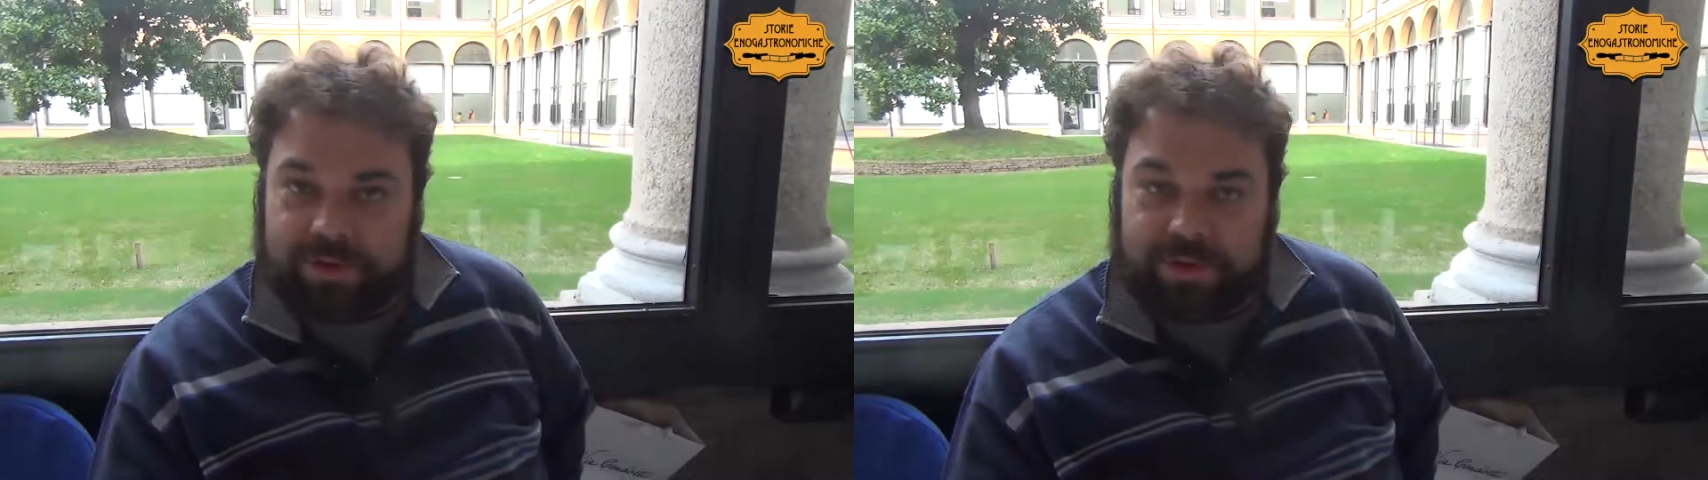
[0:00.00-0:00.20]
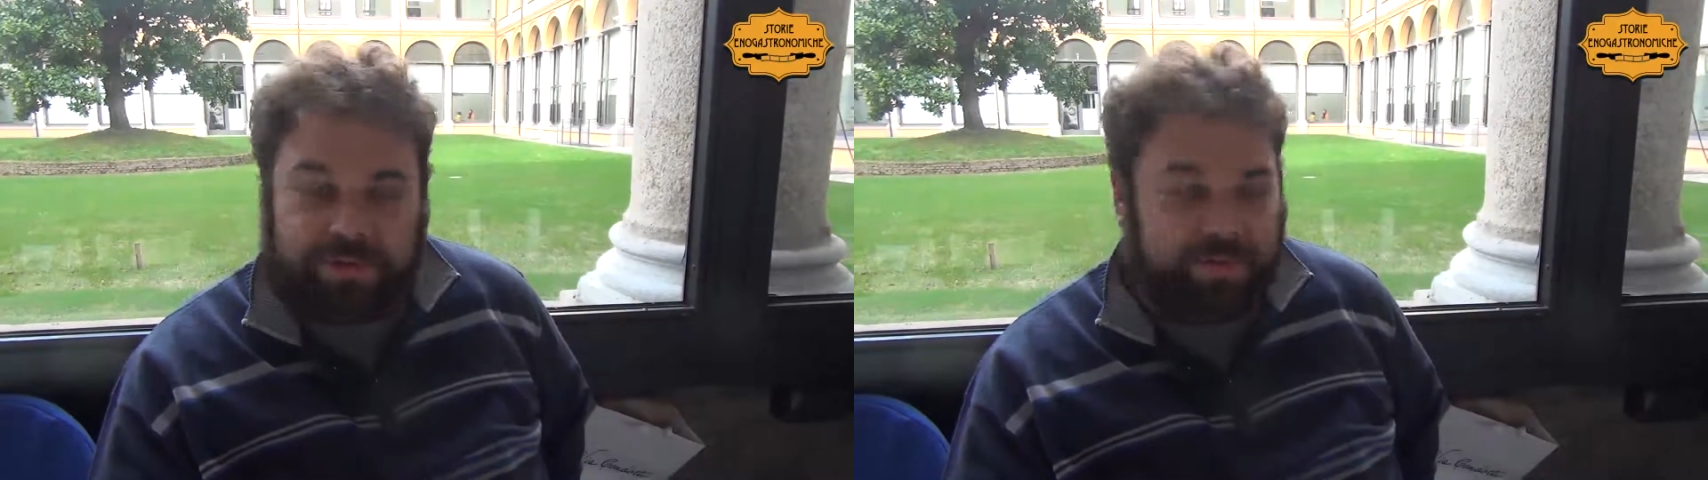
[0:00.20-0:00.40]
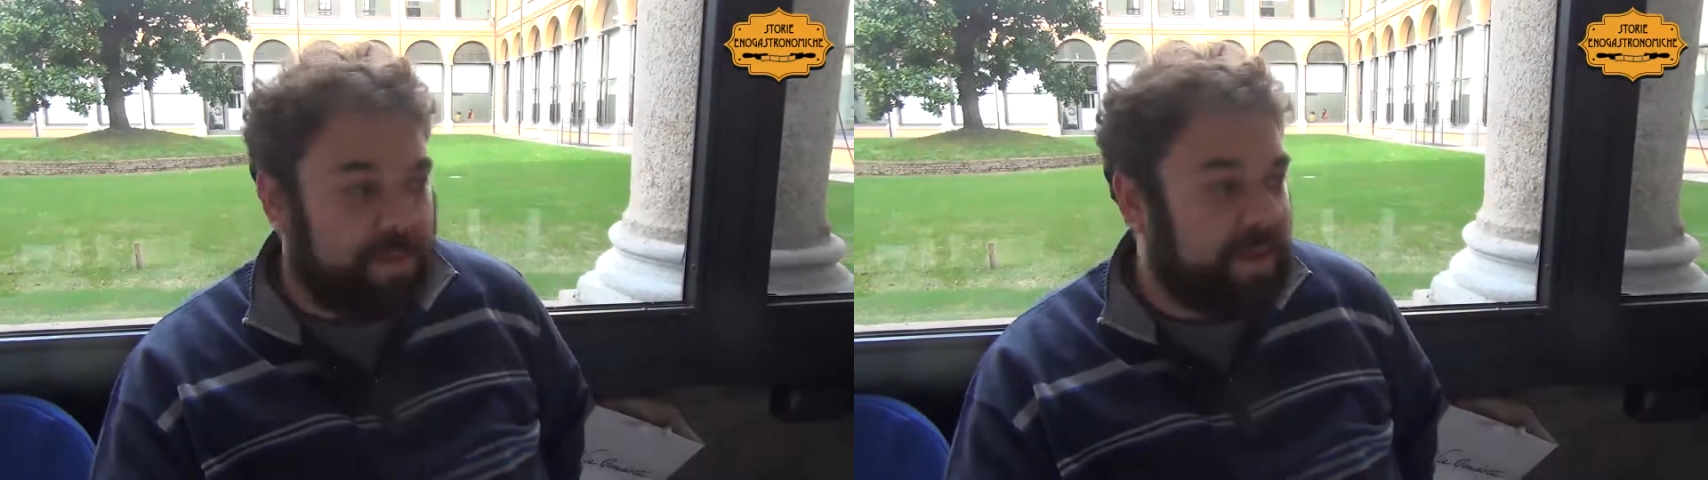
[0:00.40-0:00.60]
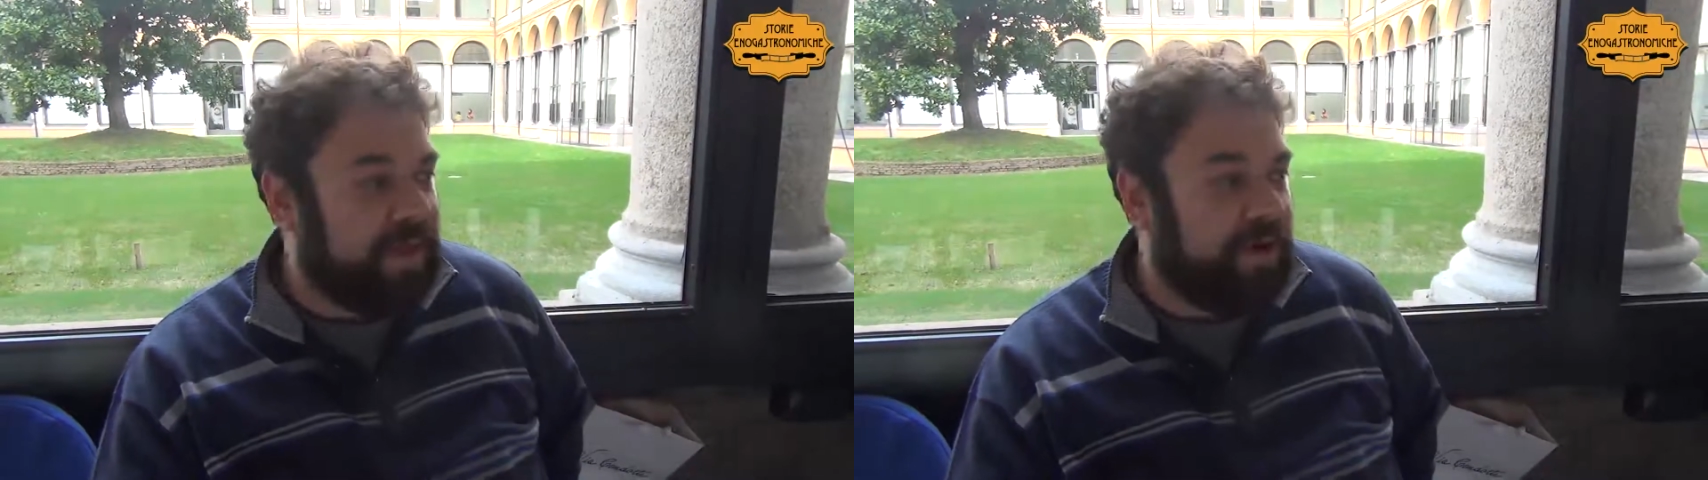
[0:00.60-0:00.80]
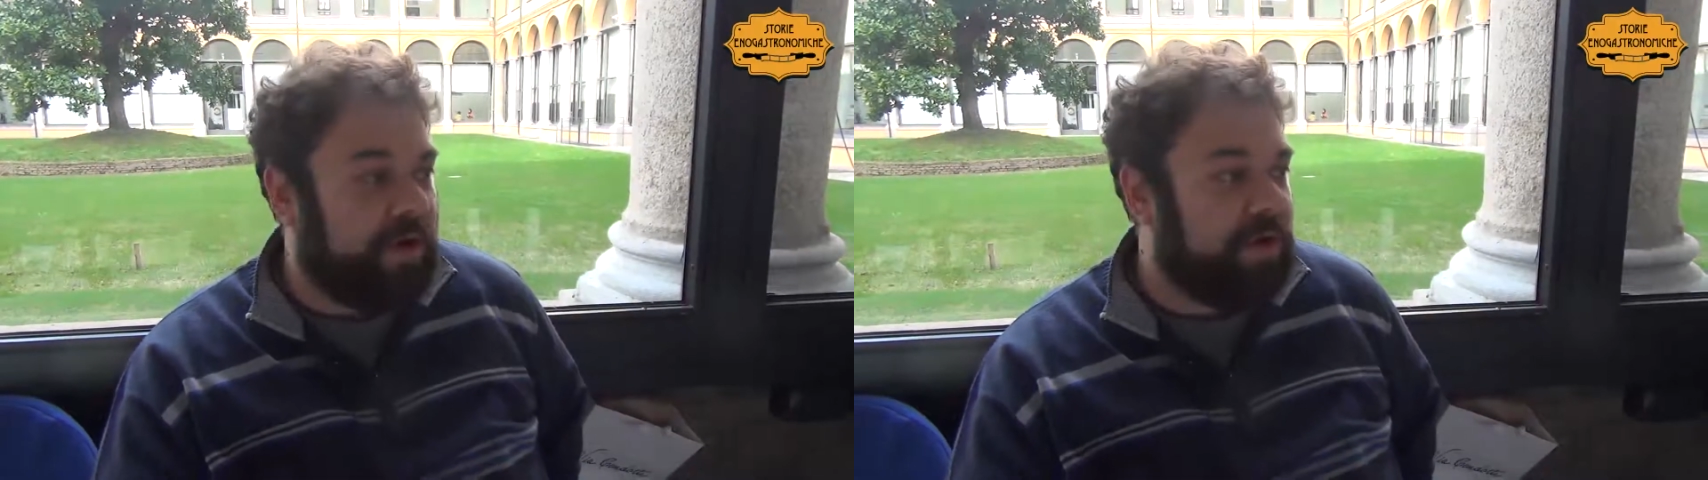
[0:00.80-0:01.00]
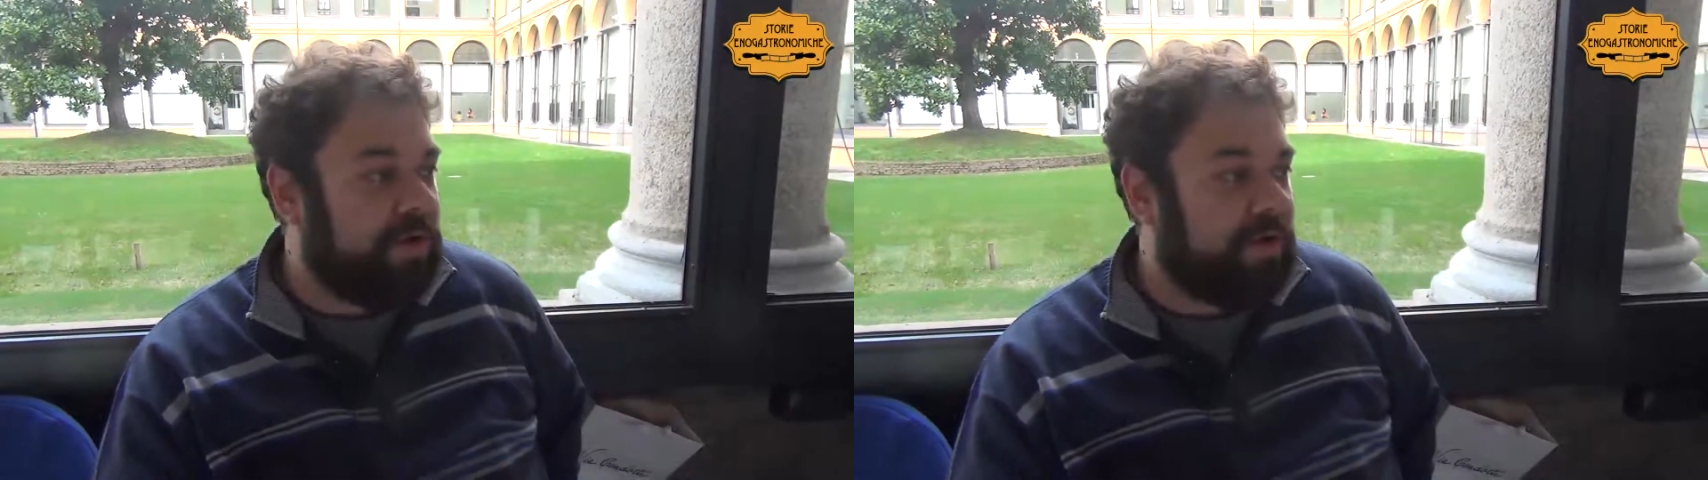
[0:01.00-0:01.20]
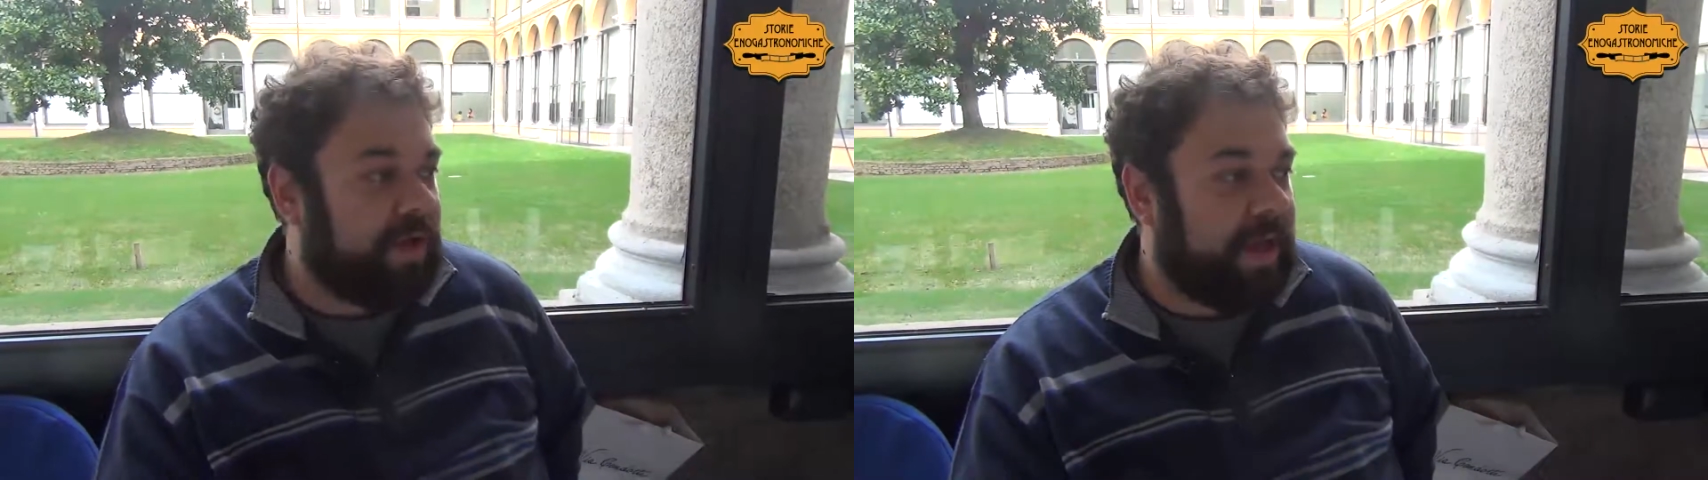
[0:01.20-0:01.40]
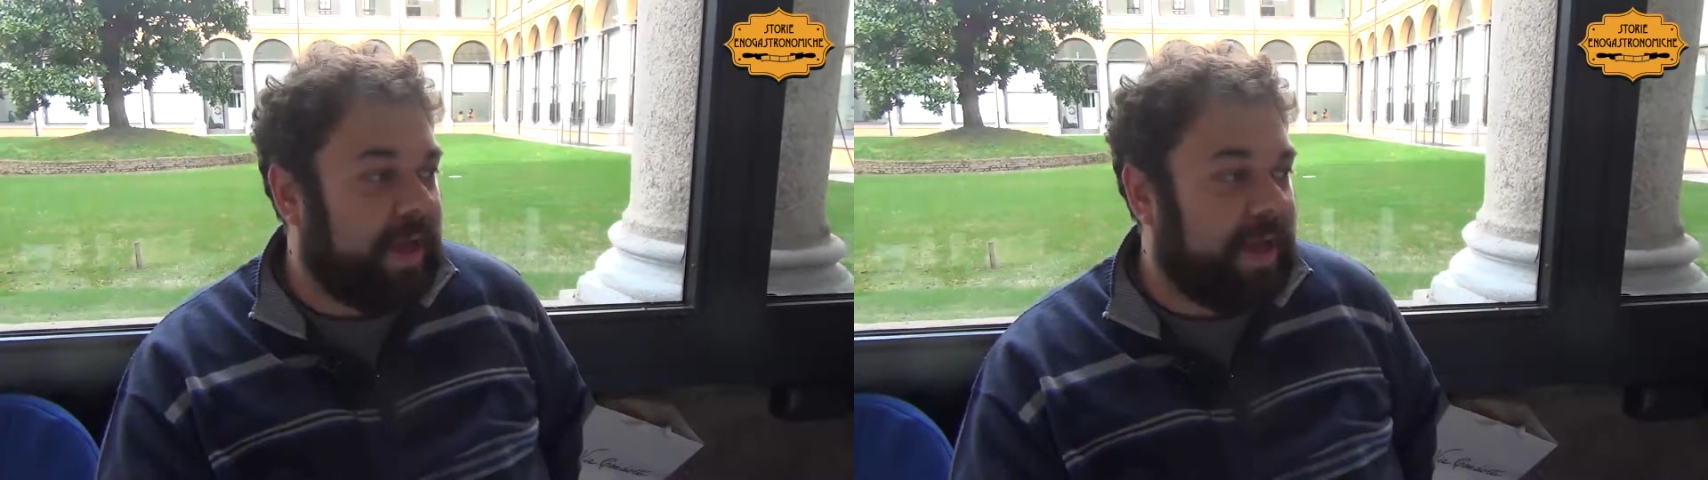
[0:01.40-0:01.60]
sotto forma di olio
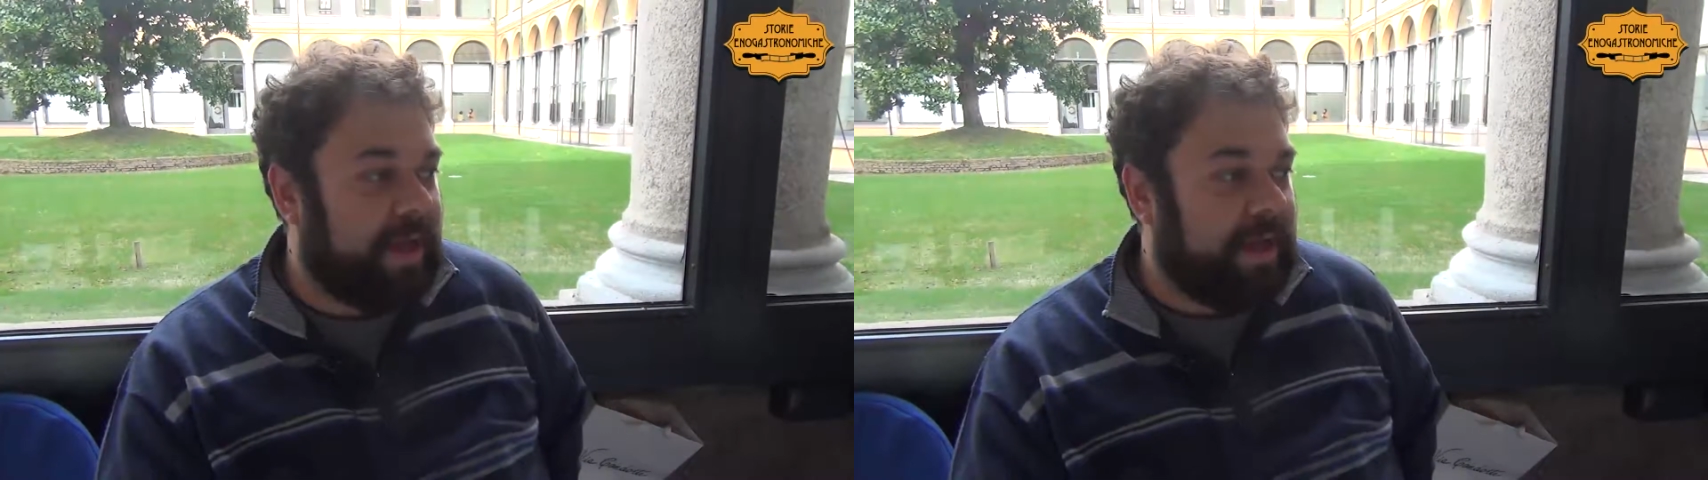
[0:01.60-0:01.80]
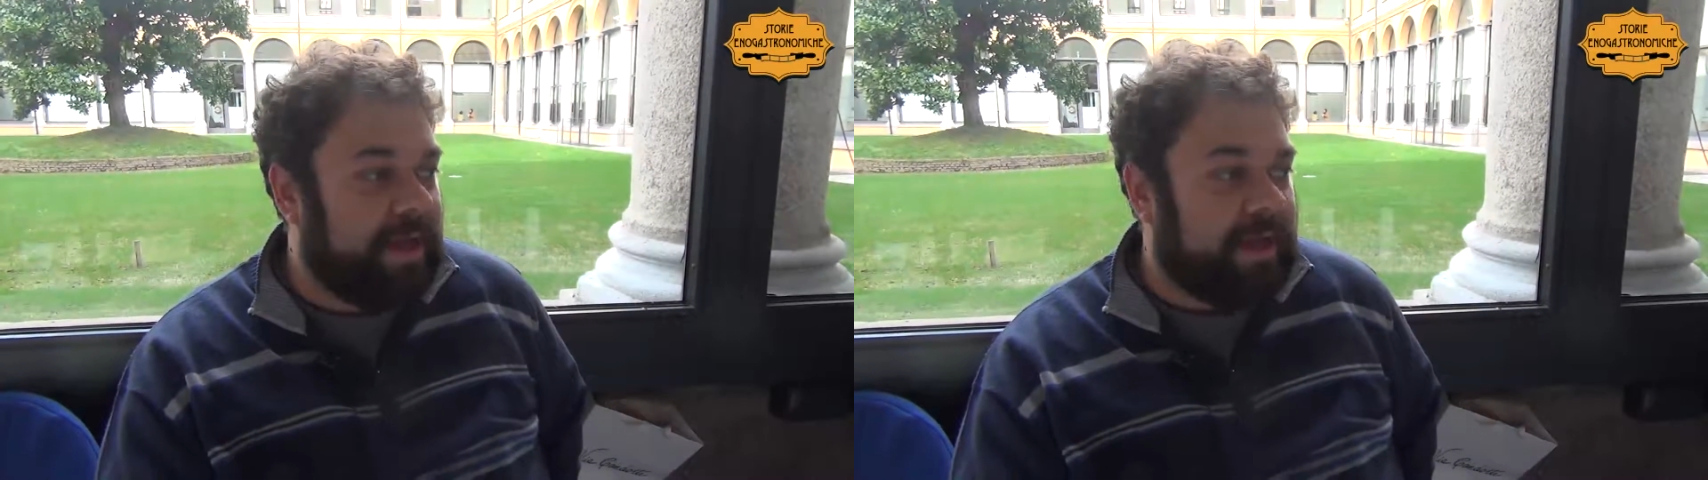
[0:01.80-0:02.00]
che è